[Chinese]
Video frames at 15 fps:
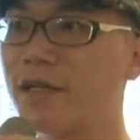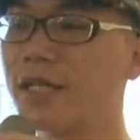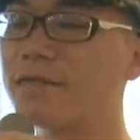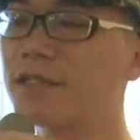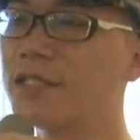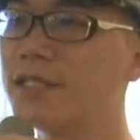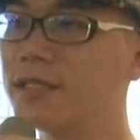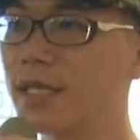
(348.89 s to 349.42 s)
他
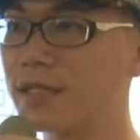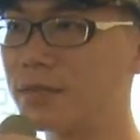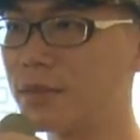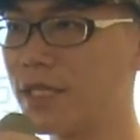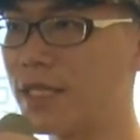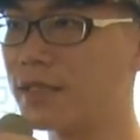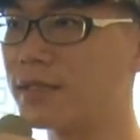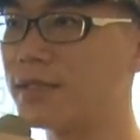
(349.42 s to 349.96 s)
分析长什
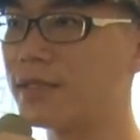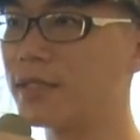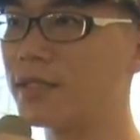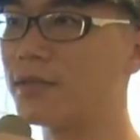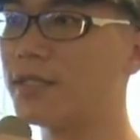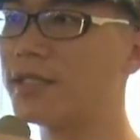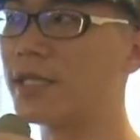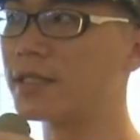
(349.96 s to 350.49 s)
么样子，可
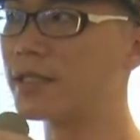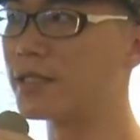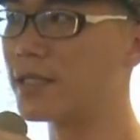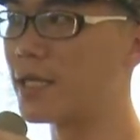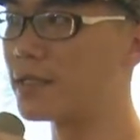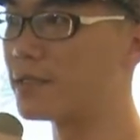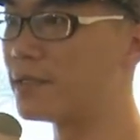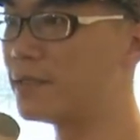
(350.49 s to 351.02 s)
能会长这个
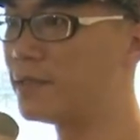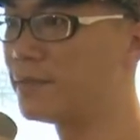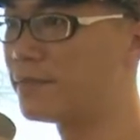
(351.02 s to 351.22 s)
样子。